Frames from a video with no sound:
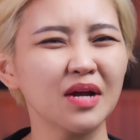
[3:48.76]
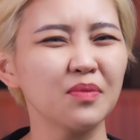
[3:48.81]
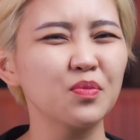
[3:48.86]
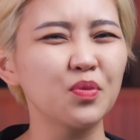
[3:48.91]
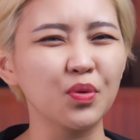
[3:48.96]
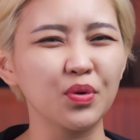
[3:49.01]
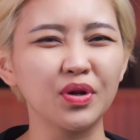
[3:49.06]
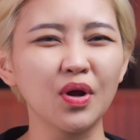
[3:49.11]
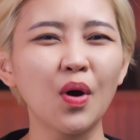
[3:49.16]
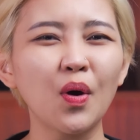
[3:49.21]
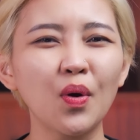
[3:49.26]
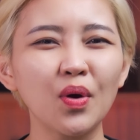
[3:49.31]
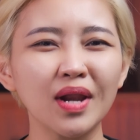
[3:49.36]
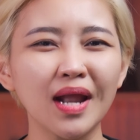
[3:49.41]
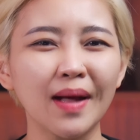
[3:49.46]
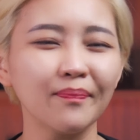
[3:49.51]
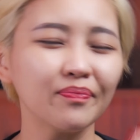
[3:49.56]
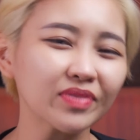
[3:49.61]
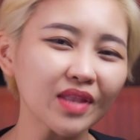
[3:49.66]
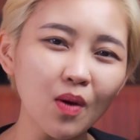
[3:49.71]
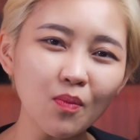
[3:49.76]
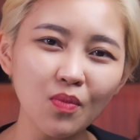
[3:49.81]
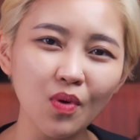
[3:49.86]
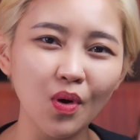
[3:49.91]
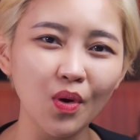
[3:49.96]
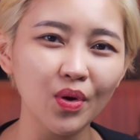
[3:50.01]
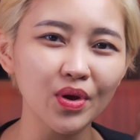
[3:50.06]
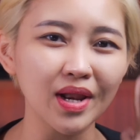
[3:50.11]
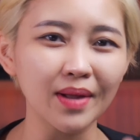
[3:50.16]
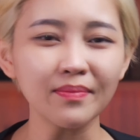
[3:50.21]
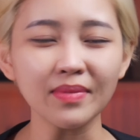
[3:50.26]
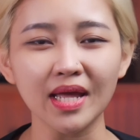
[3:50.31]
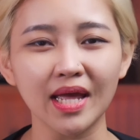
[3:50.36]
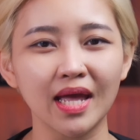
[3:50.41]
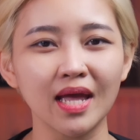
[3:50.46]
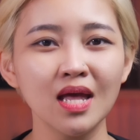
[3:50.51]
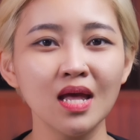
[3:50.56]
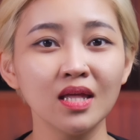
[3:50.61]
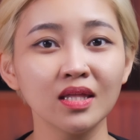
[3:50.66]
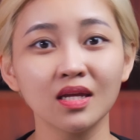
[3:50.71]
chắc mùi hôi lắm tóc hôi lắm
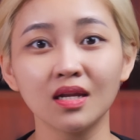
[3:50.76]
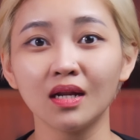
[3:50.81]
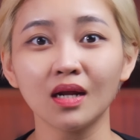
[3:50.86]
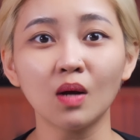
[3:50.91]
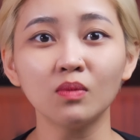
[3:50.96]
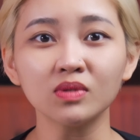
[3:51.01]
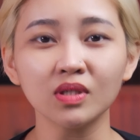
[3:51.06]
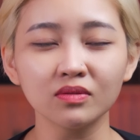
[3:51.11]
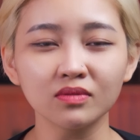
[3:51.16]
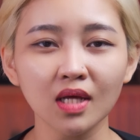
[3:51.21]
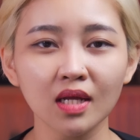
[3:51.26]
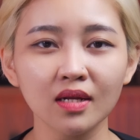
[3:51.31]
nè cho nên không tự